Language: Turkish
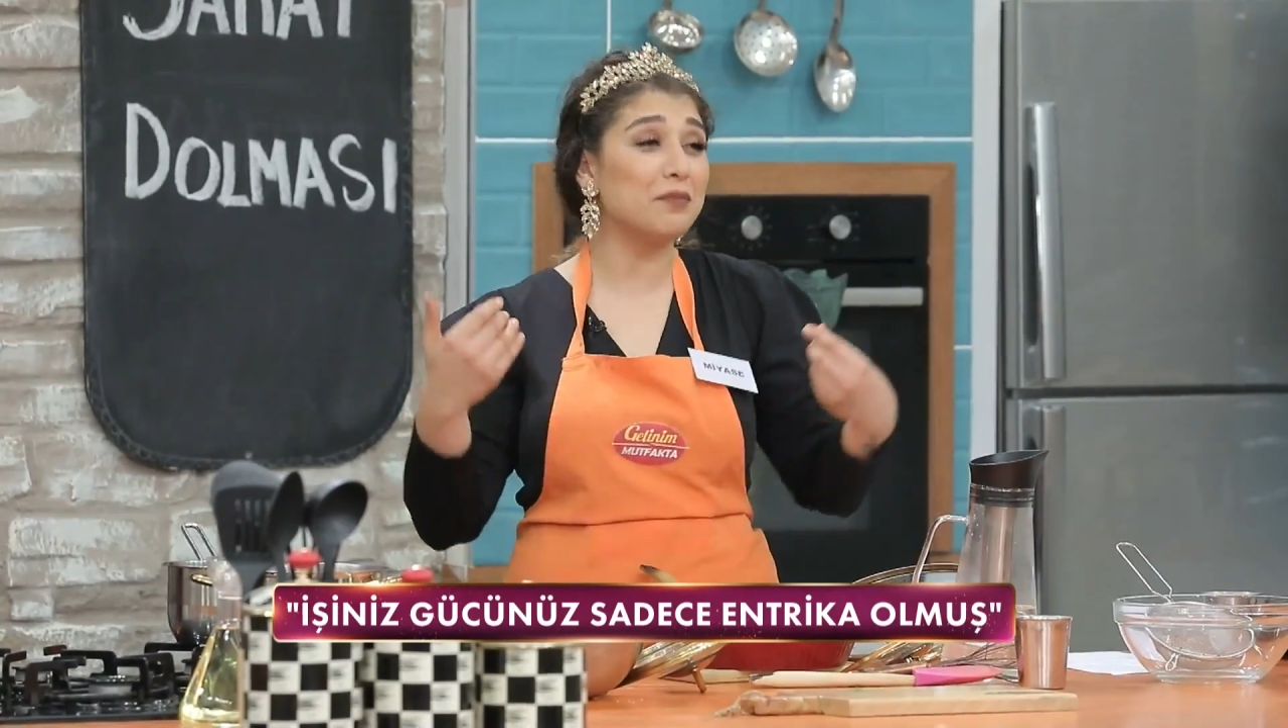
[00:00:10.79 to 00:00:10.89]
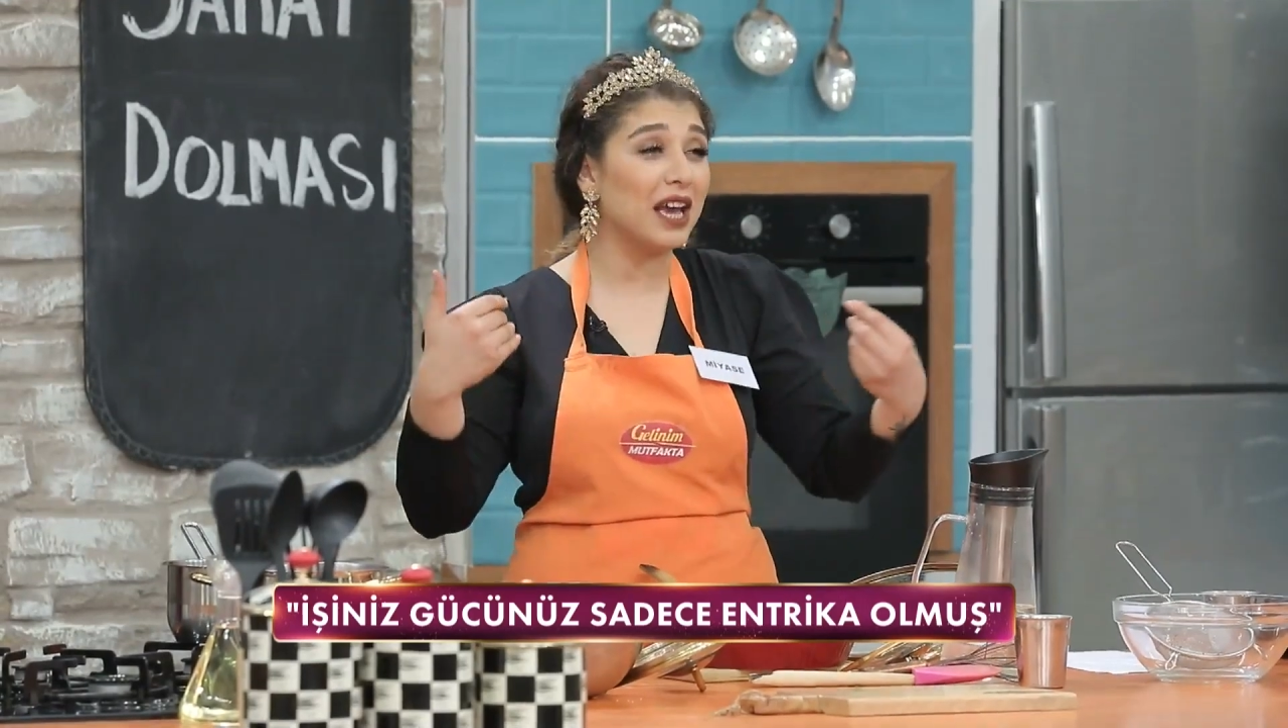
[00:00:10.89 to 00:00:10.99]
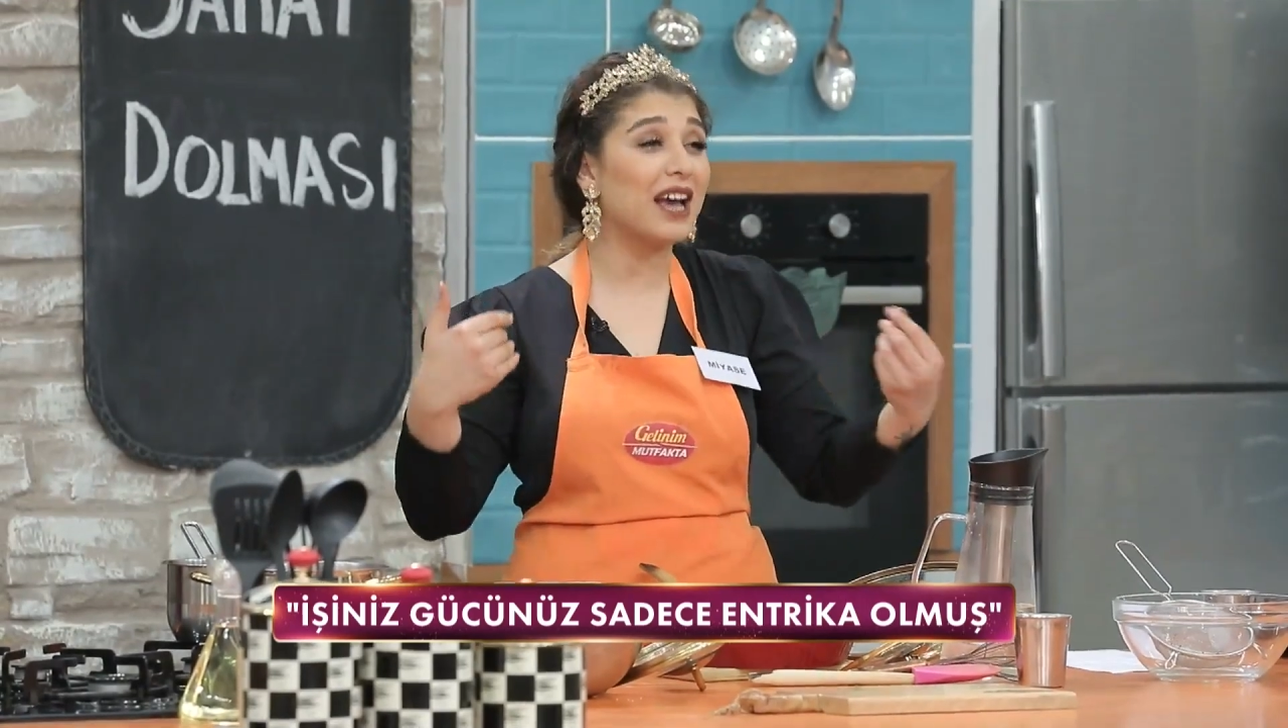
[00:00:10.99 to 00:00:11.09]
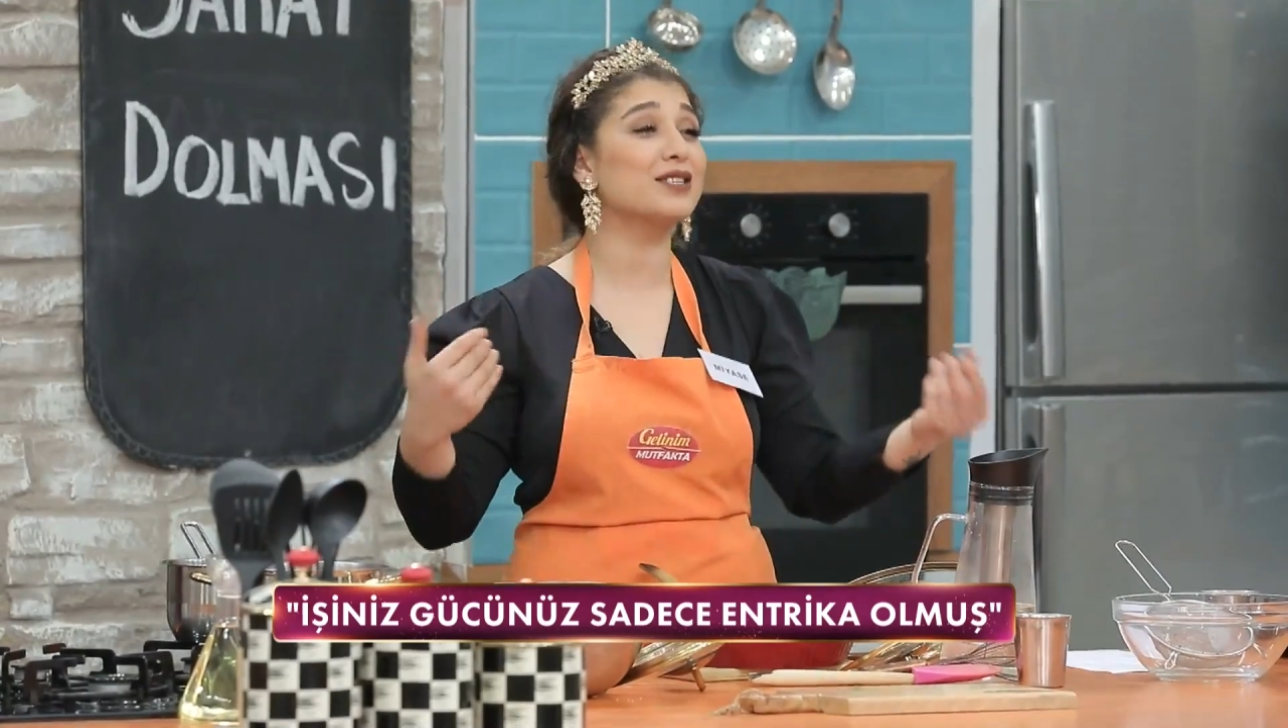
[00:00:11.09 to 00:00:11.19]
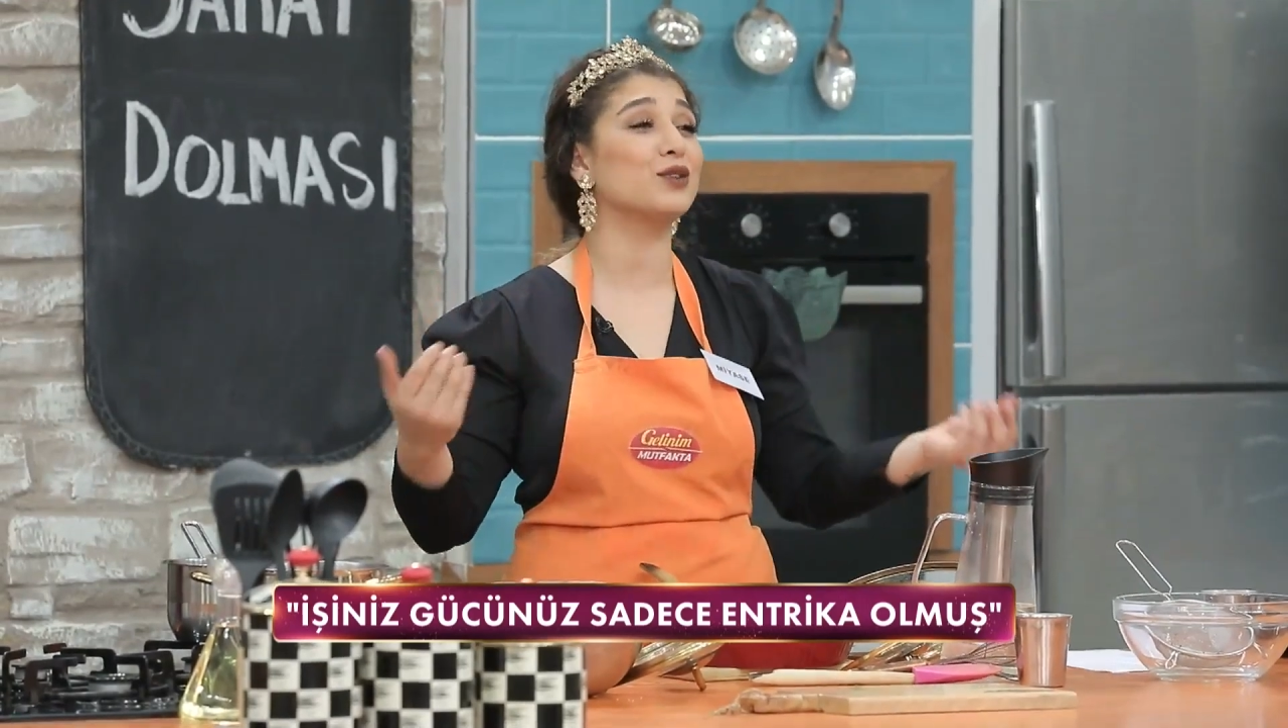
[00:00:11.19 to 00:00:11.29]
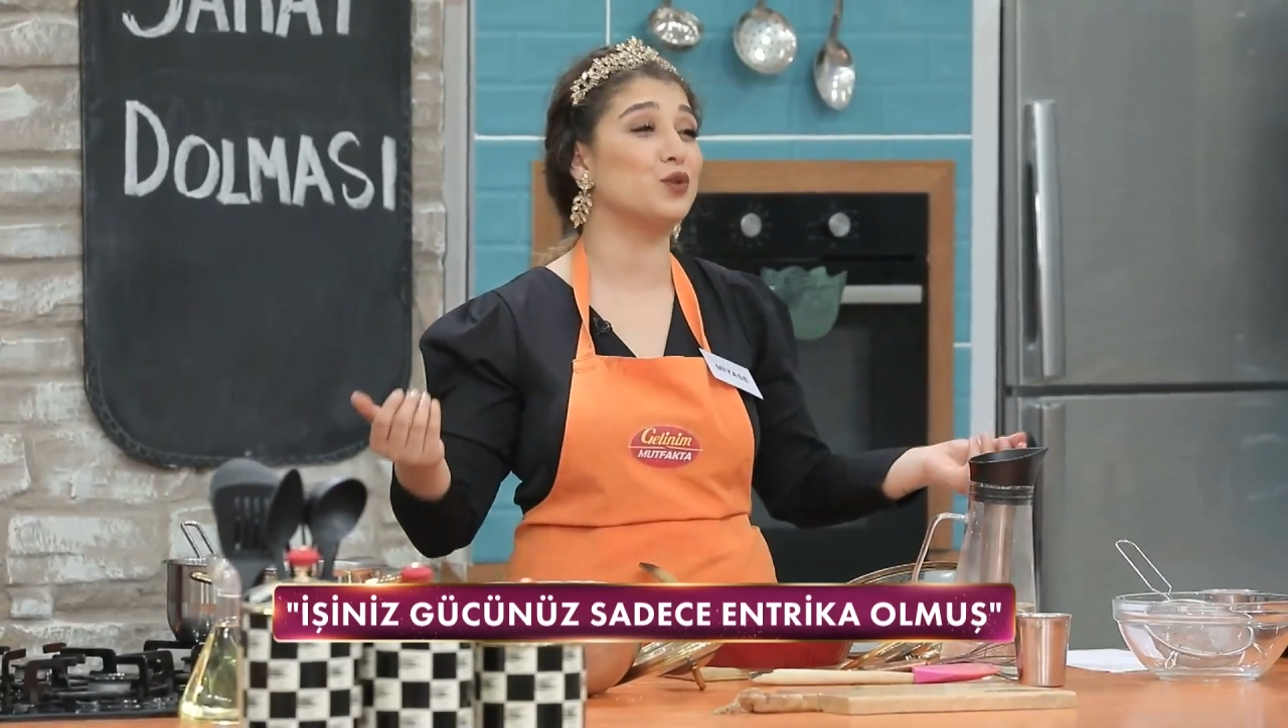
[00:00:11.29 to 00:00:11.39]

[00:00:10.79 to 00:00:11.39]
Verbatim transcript: Miyase